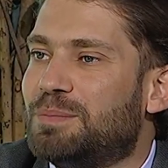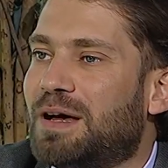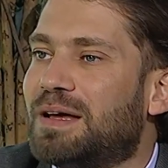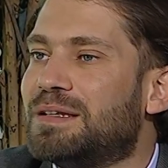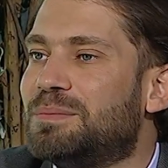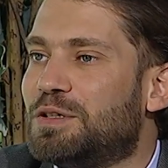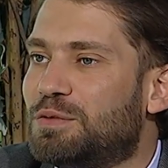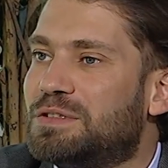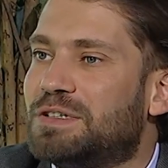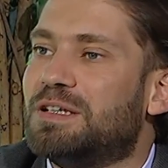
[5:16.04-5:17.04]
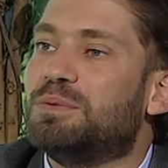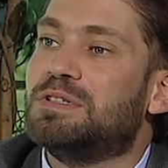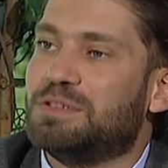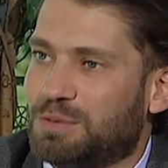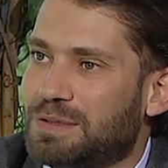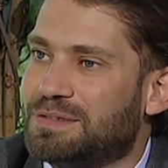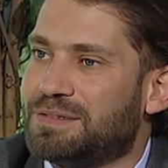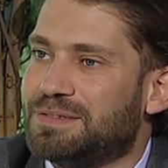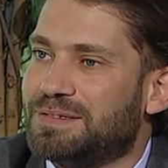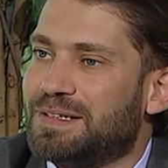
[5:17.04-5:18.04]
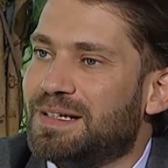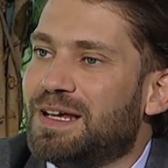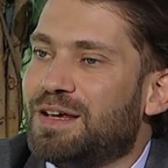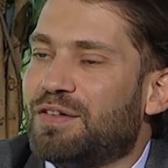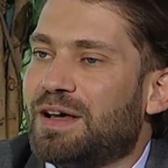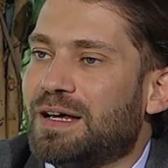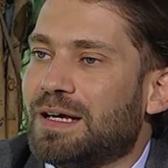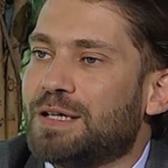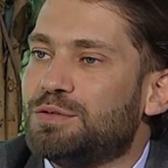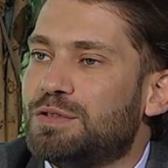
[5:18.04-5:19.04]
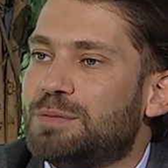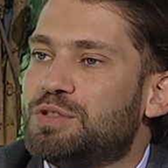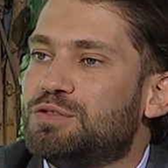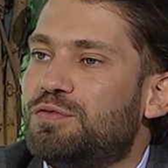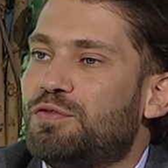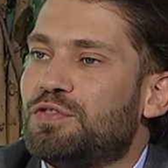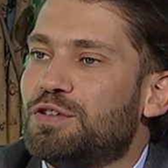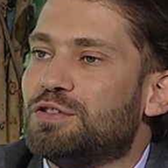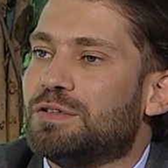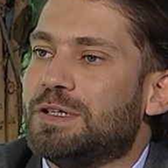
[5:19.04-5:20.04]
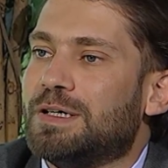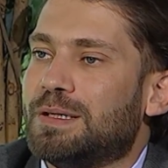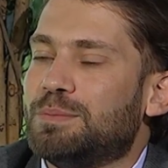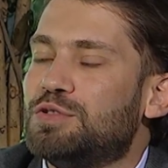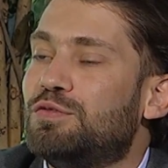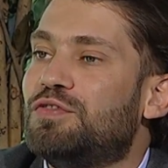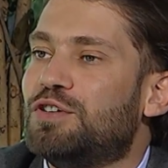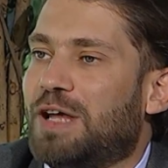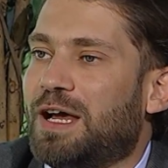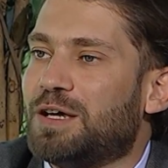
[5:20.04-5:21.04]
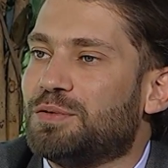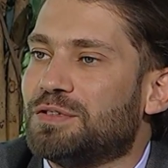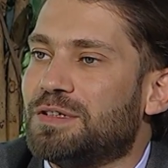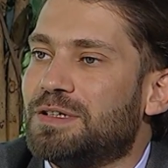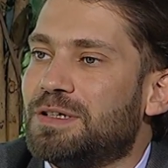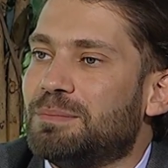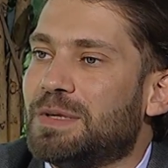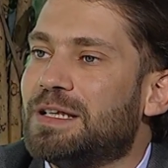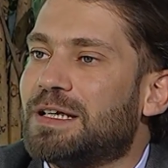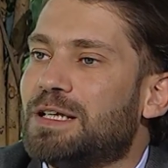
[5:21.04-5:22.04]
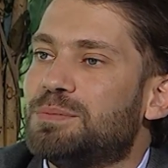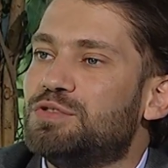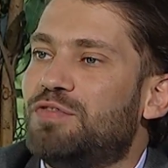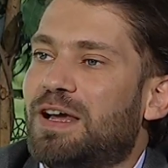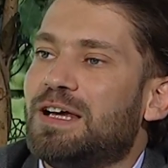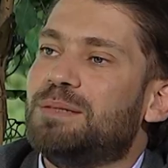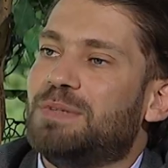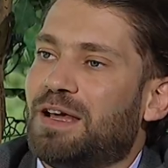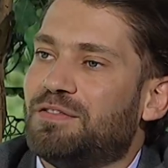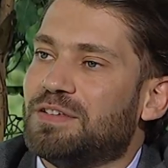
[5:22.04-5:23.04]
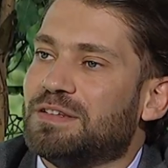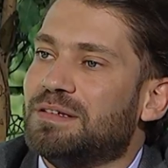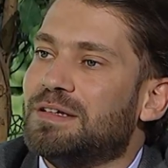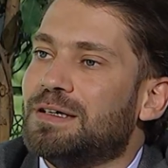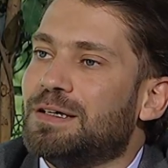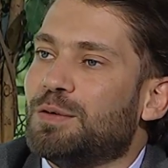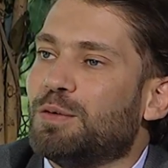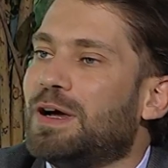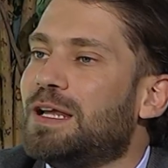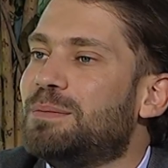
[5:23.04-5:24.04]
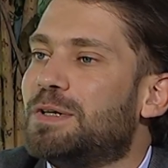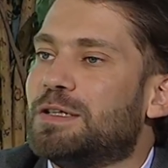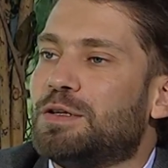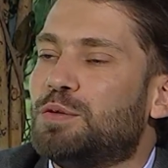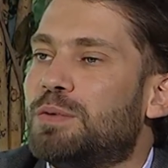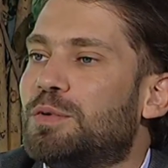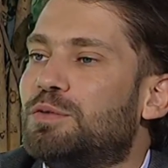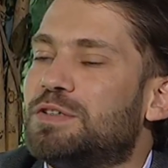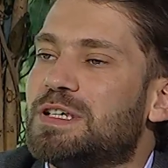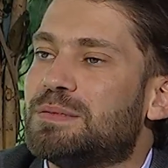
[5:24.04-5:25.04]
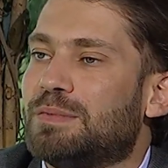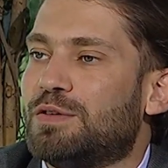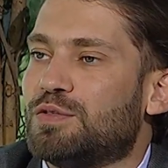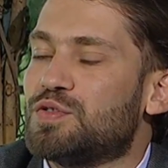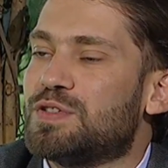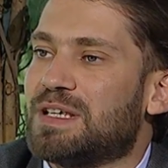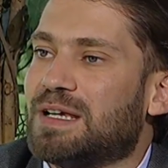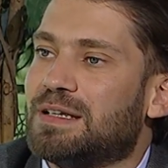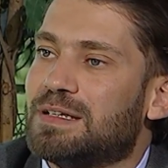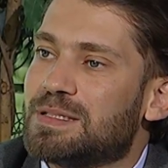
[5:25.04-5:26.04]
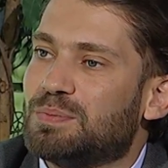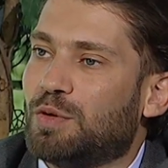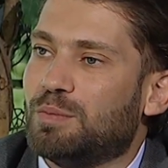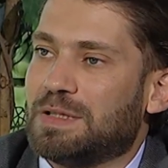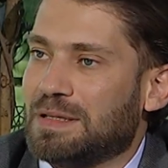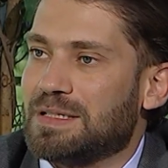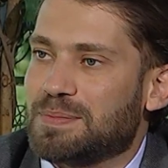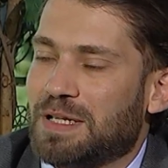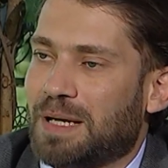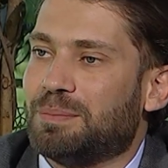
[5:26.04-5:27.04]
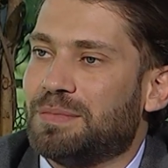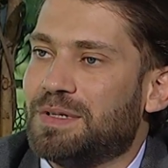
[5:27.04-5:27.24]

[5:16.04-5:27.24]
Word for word: ما اغلى من الولد الا ولد ولد فهدول بيشوفوا فيهم بيشوفوا فيهم حالهم بيقول لك انا بشوف حالي بالحفيد وغالبا اللي هو بيكون اسمه خصوصا اذا كان اسمه مثل اسم الاب